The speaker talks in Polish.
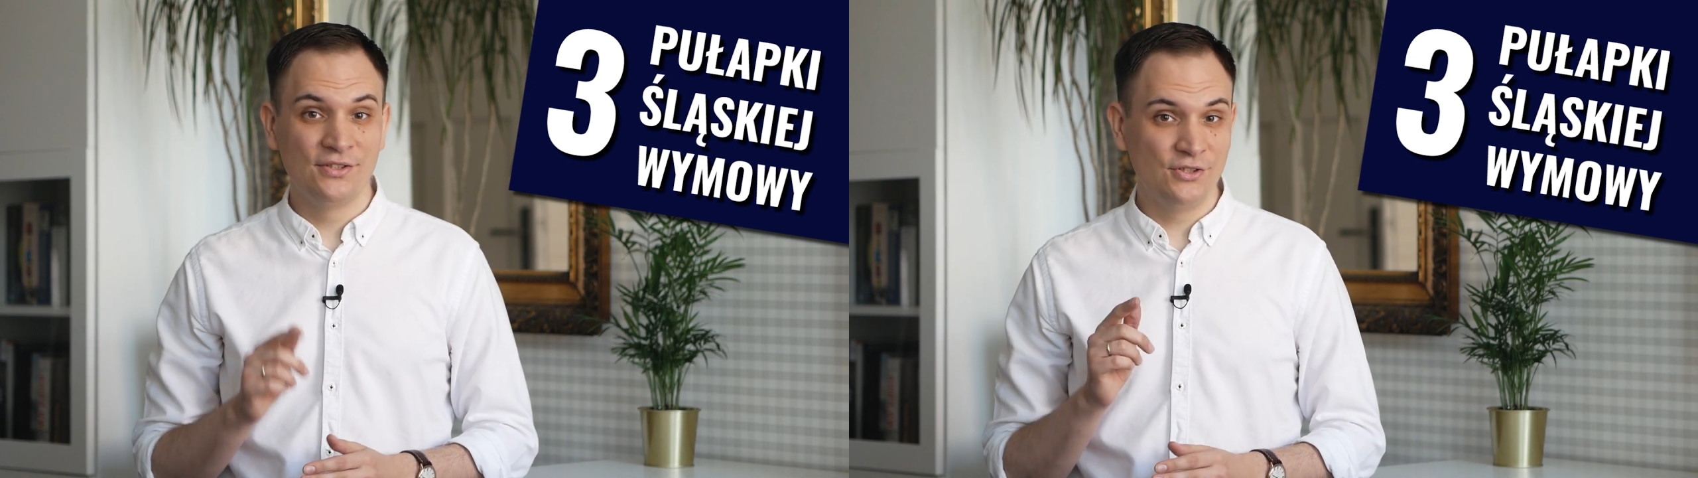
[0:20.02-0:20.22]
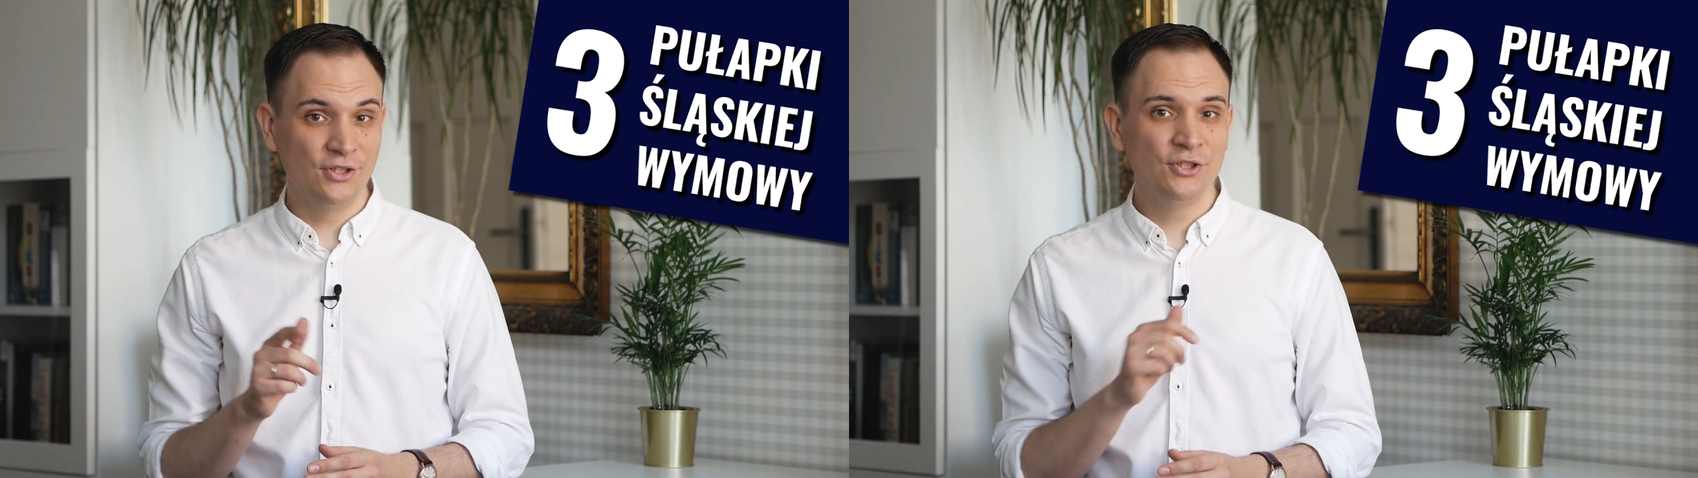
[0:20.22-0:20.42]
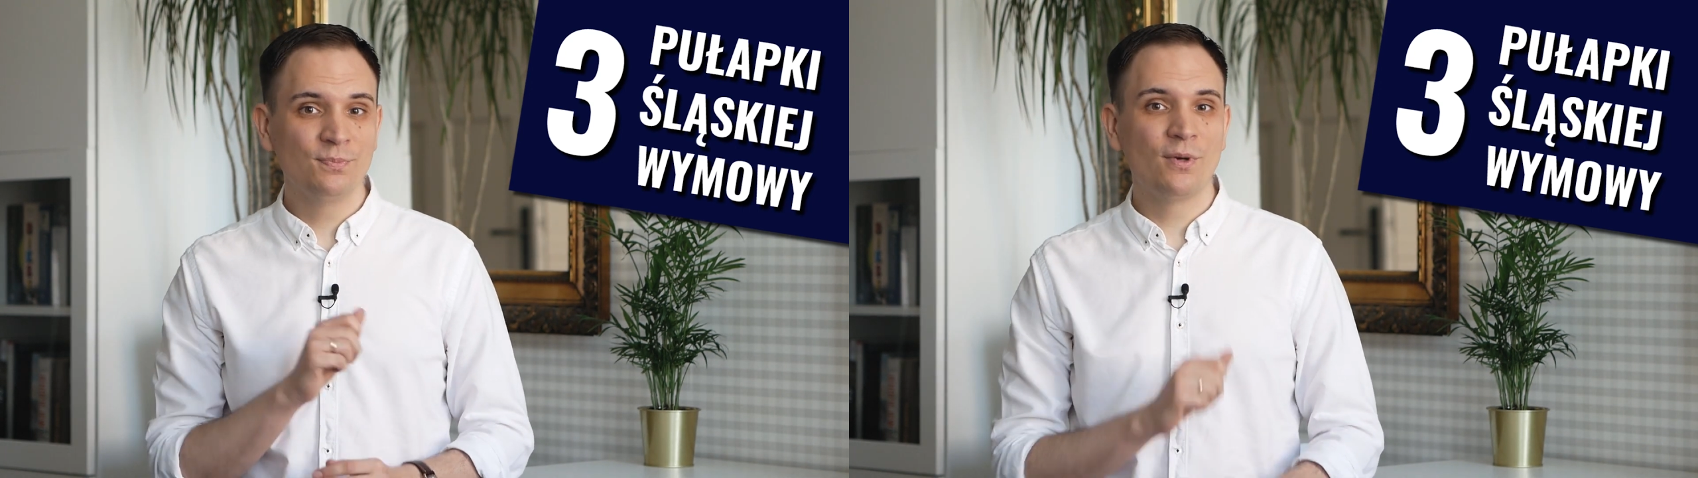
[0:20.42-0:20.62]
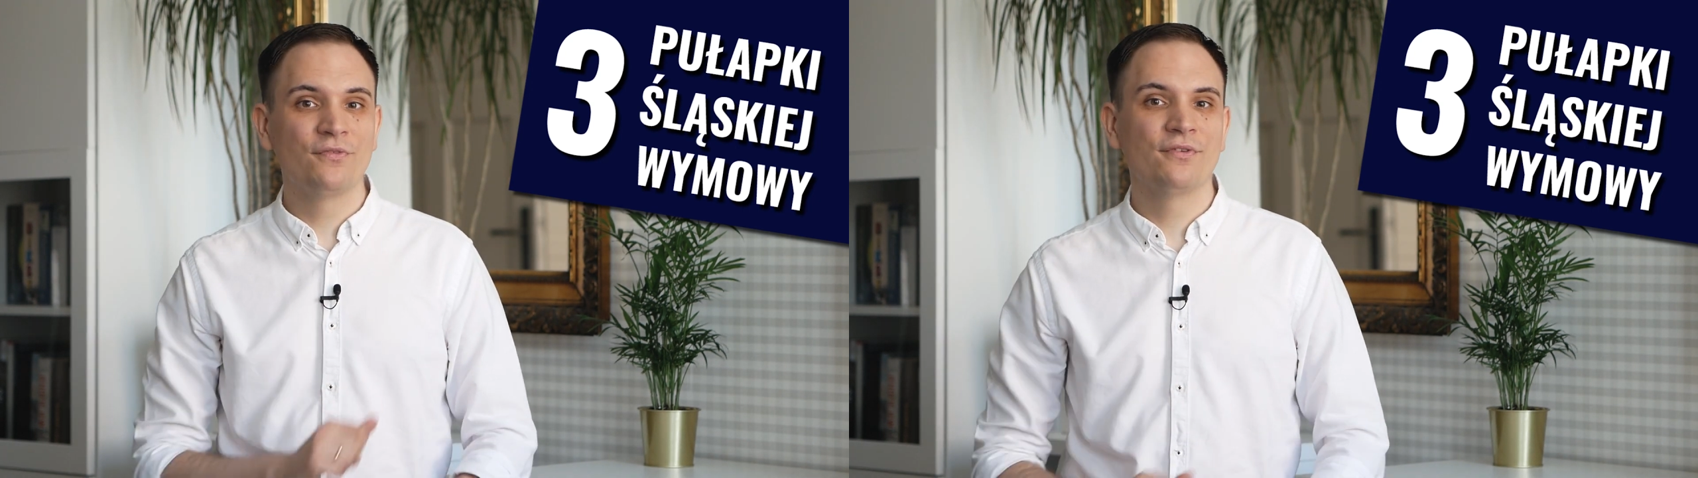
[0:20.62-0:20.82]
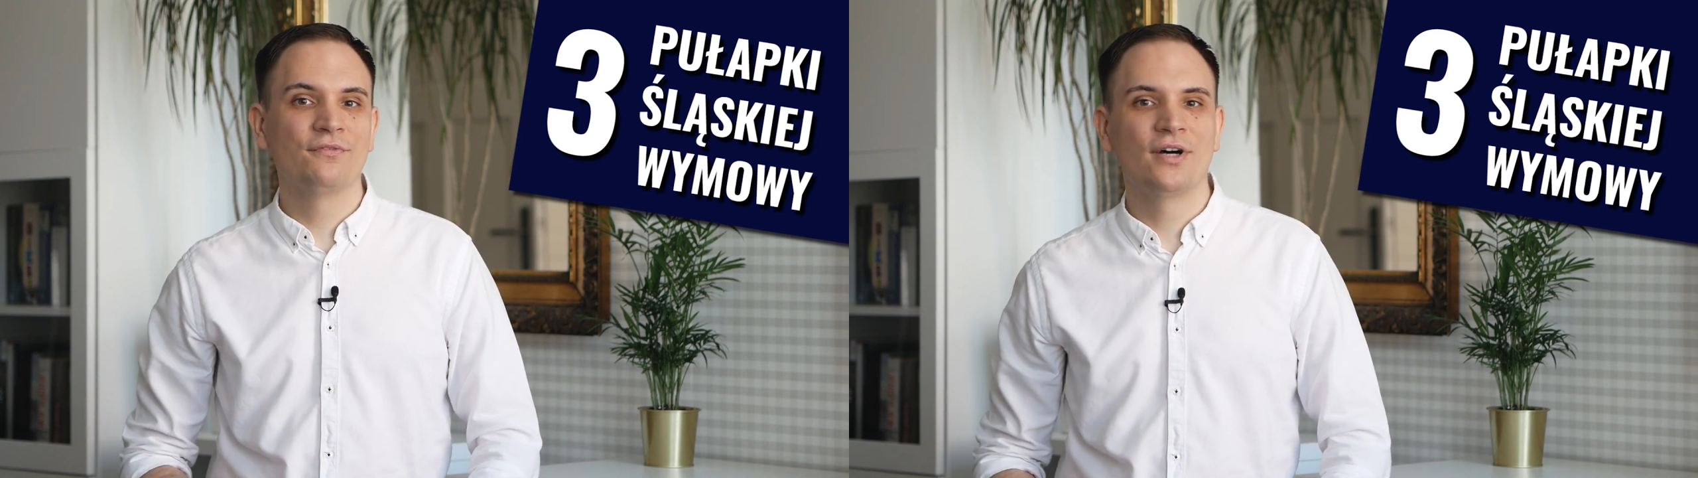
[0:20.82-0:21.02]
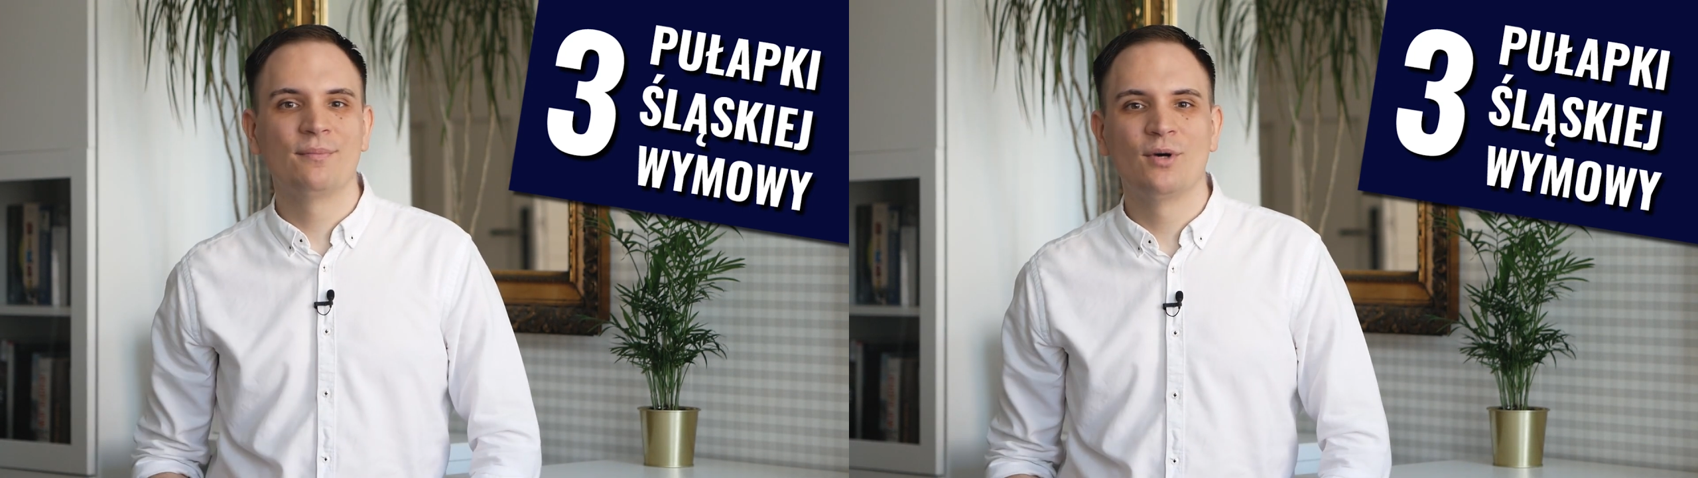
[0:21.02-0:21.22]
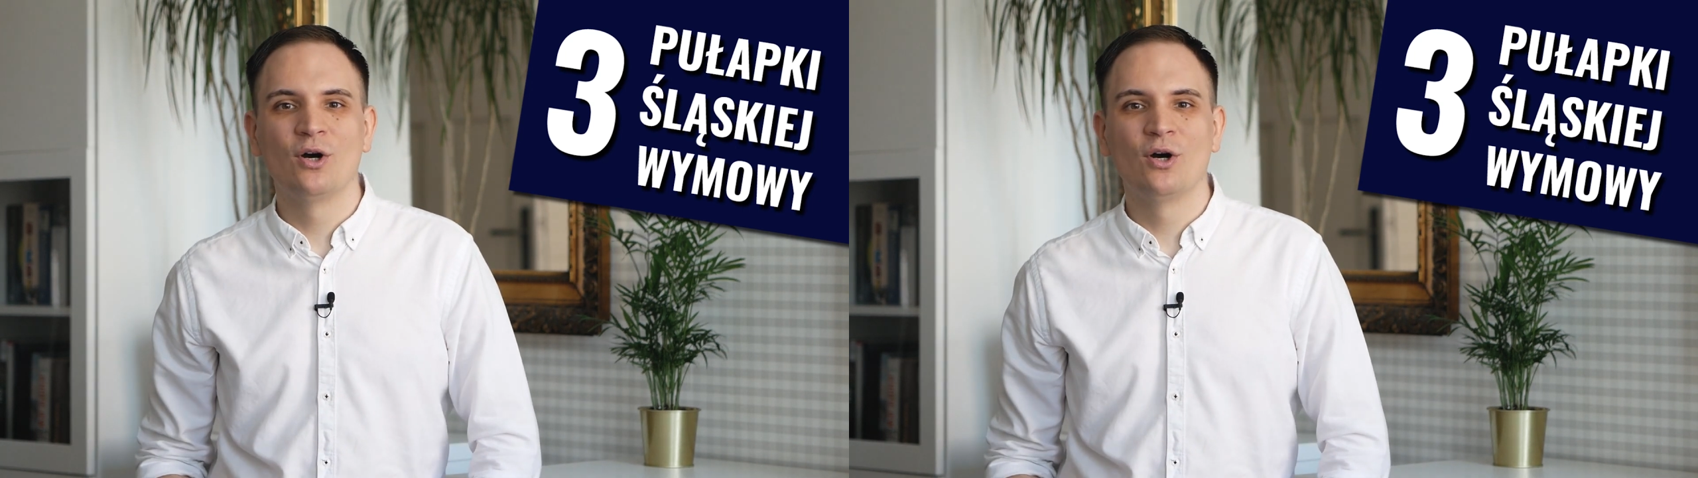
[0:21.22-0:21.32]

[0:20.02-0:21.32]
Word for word: Dziś powiem Wam